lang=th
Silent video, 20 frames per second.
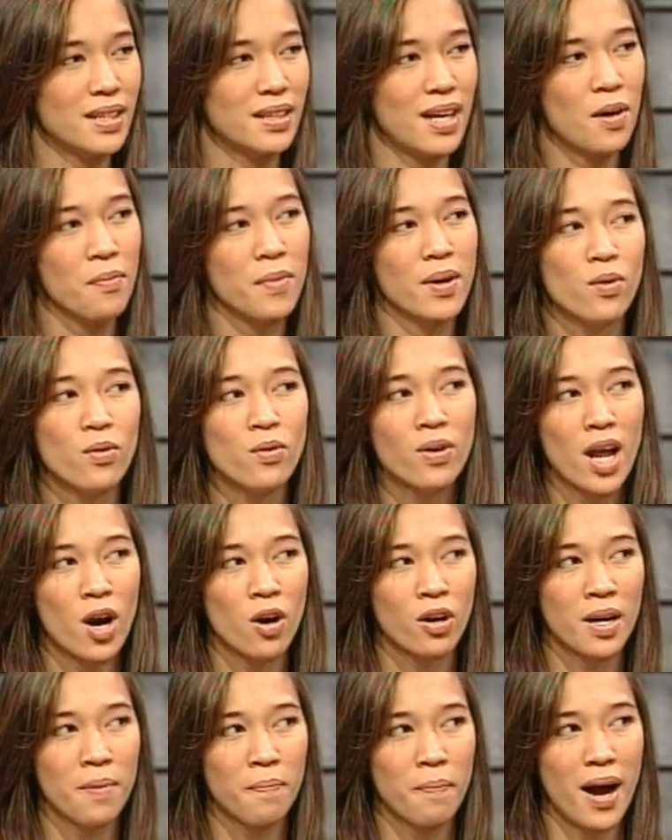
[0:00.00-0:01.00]
เรามีลูกเร็ว
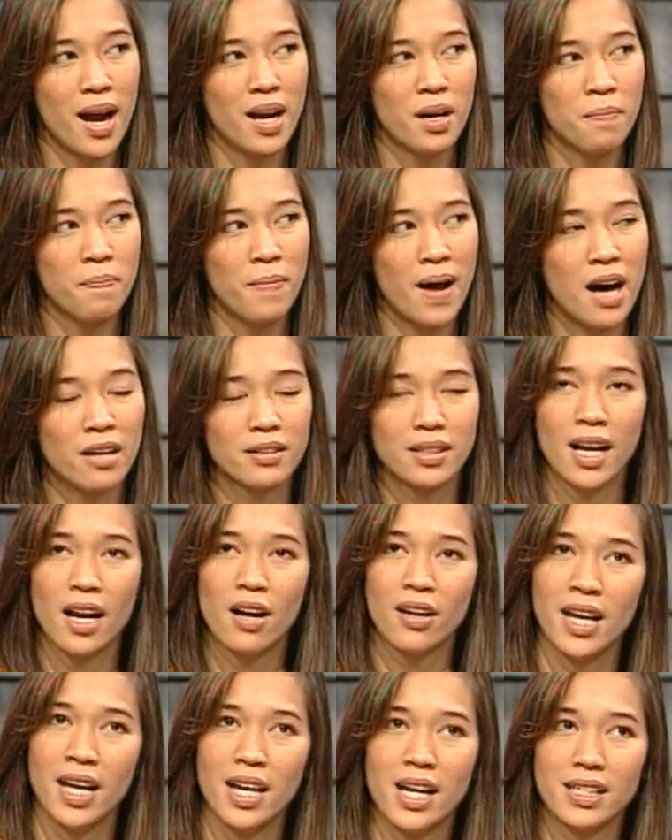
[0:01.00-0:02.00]
เกันไปหรือเปล่า แต่
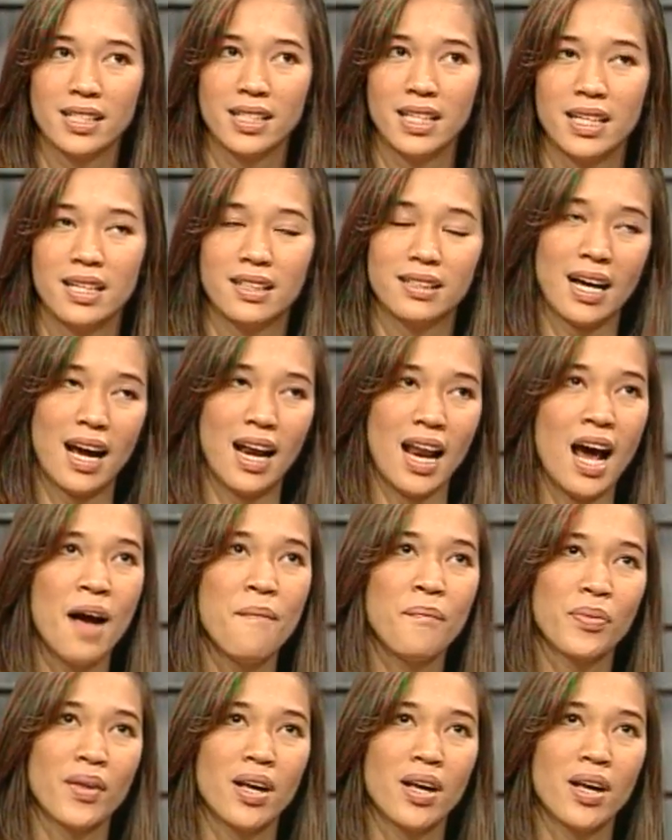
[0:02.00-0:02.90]
เราคิดอีกทีหนึ่งตายแล้ว